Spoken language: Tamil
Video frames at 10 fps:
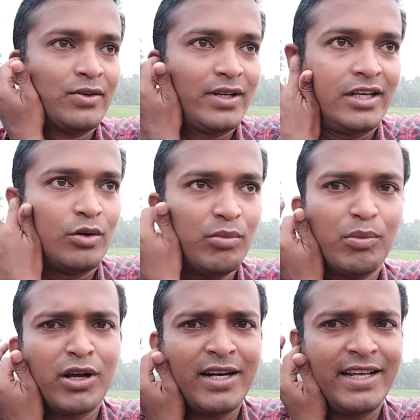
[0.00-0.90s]
ஓகே ரொம்ப
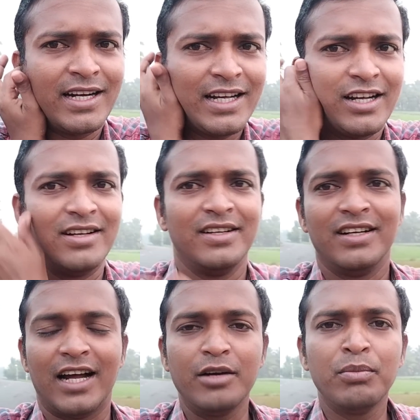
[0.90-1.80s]
போர் அடிக்கணும்னா
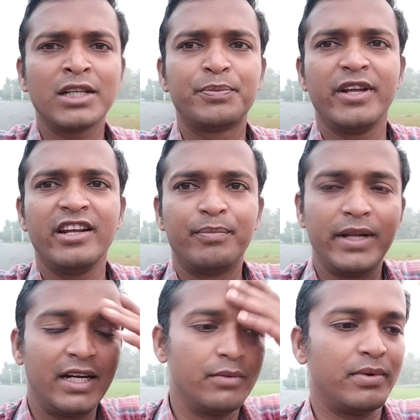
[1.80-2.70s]
அட்மாஸ்பியர்
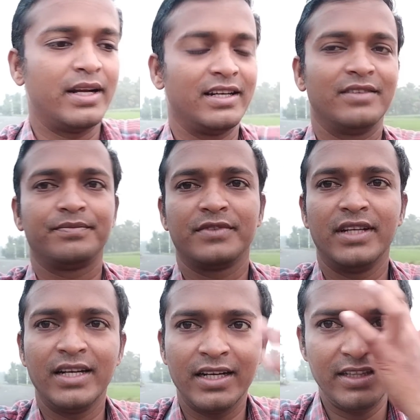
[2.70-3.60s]
எப்படி இருக்குன்னு பாருங்கள்
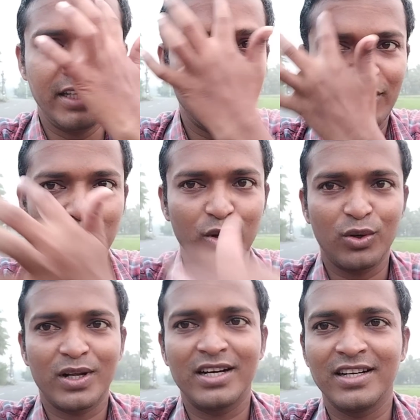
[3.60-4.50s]
என்ன நெத்தியில எல்லாம் கோடு
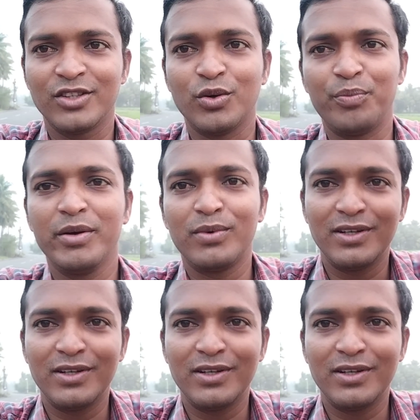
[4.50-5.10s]
கூட இருக்குன்னா அந்த தொப்பியை